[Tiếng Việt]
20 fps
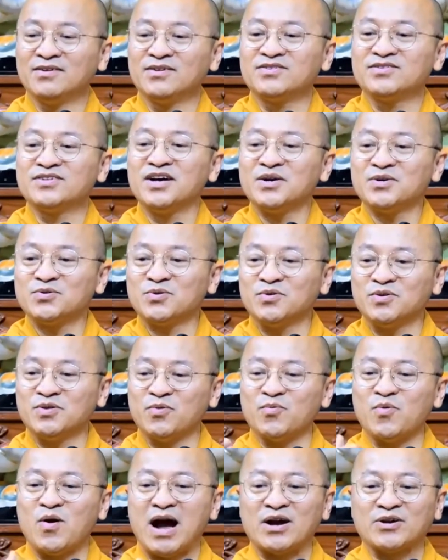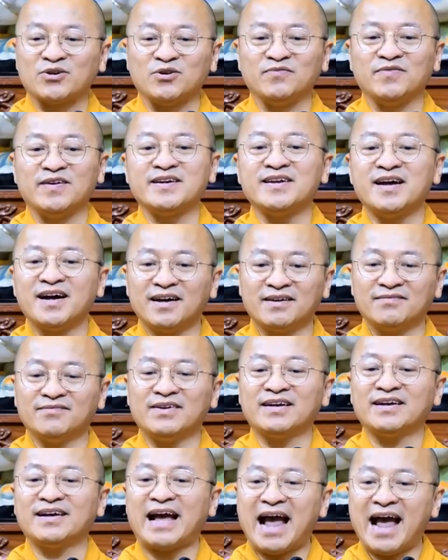nó rớt xuống, nó hòa trộn với đất,
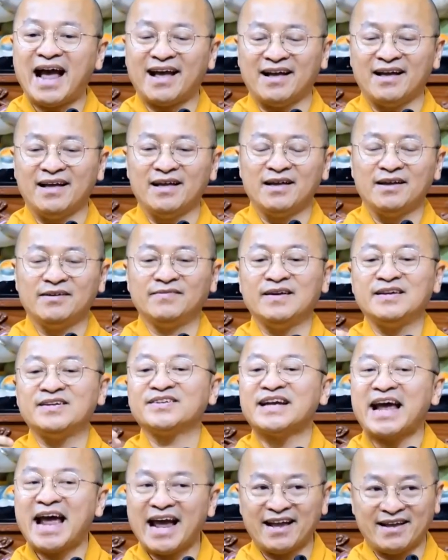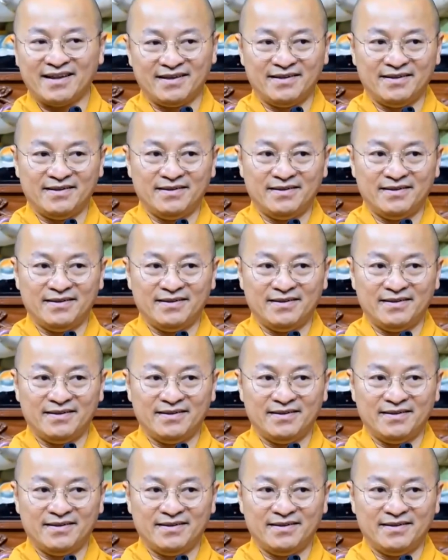với cát, với rác,